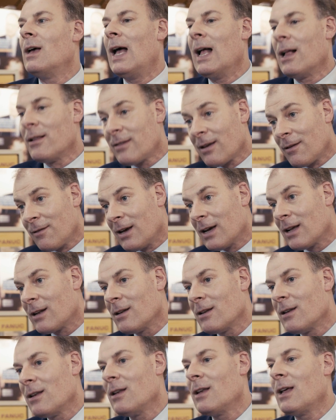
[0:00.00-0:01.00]
älter
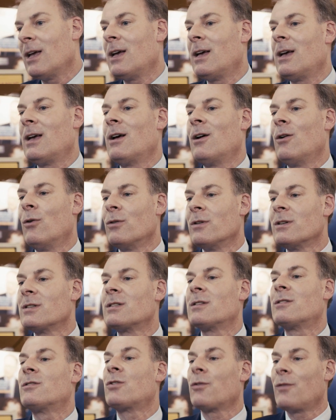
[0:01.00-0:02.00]
werden äh, und
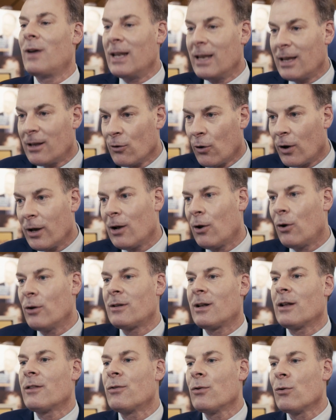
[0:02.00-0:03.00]
zu wenig neue
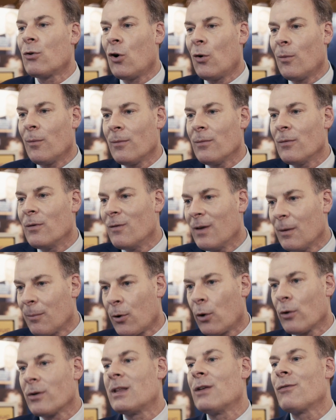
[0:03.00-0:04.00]
Leute dazukommen, wir
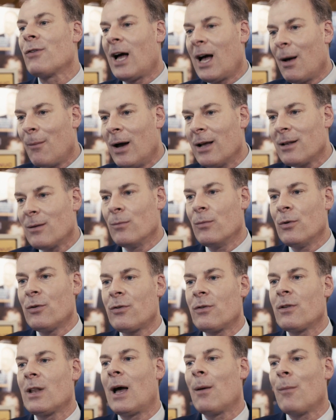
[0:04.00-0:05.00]
produktiver arbeiten
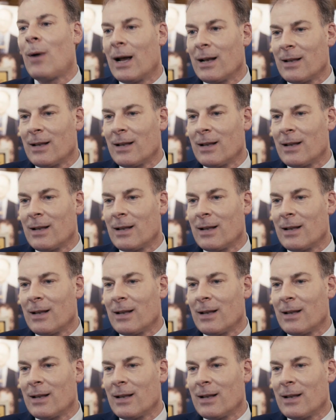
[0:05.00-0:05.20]
müssen, aber